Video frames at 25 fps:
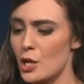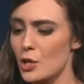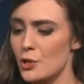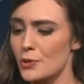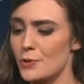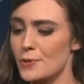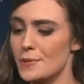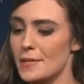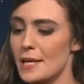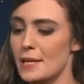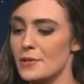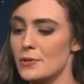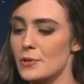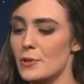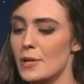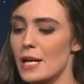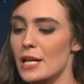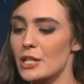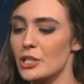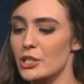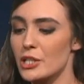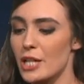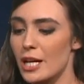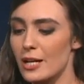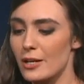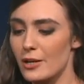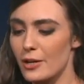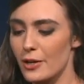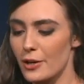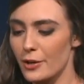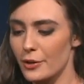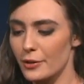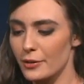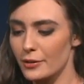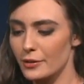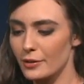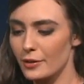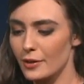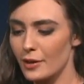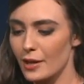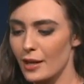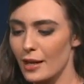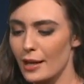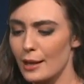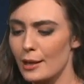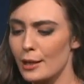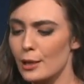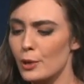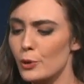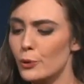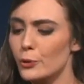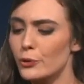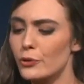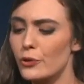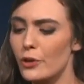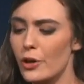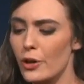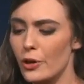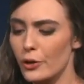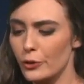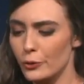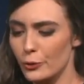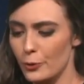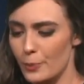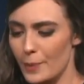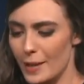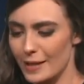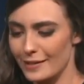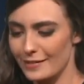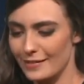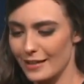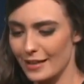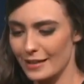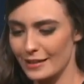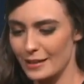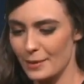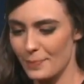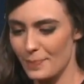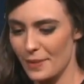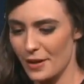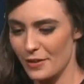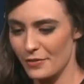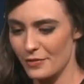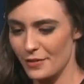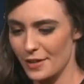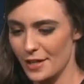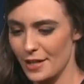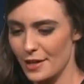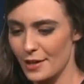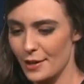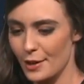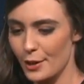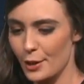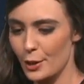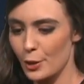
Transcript: jusqu'à ce que la chaleur et l'odeur de bataille des pavés